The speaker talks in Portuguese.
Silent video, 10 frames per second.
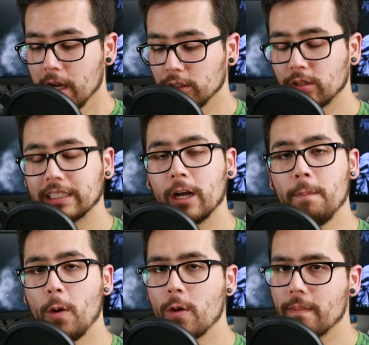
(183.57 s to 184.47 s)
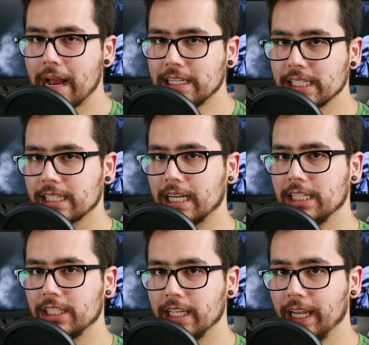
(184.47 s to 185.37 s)
Eu estou até um pouco mais
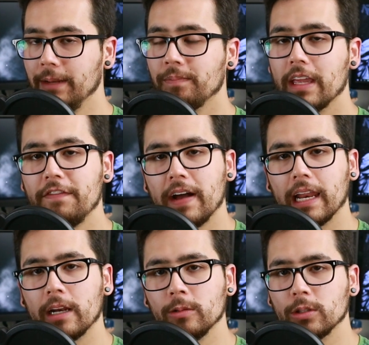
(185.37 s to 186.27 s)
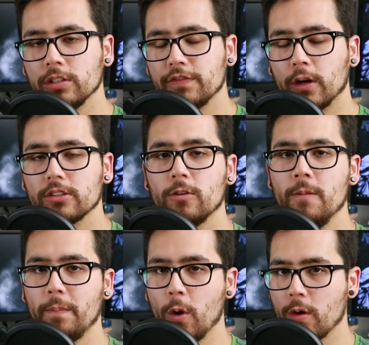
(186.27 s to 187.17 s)
distante dele e falando num tom de voz
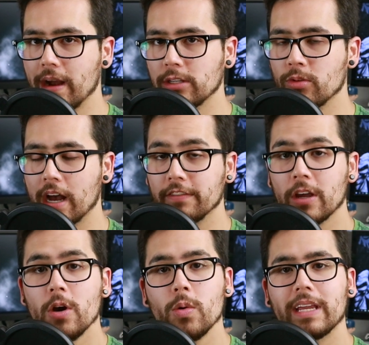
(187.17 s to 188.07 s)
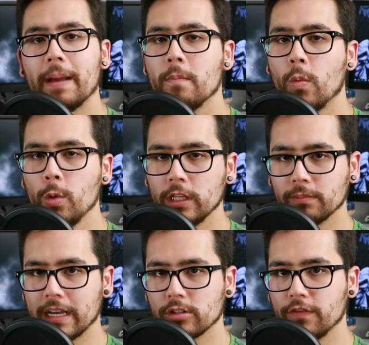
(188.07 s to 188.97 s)
um pouco mais suave, o que é muito
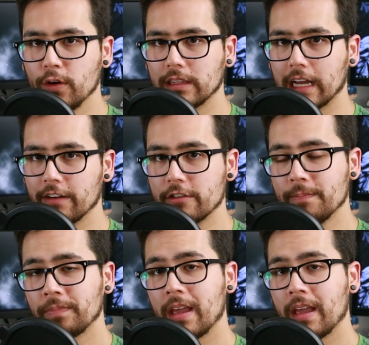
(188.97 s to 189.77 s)
mais confortável.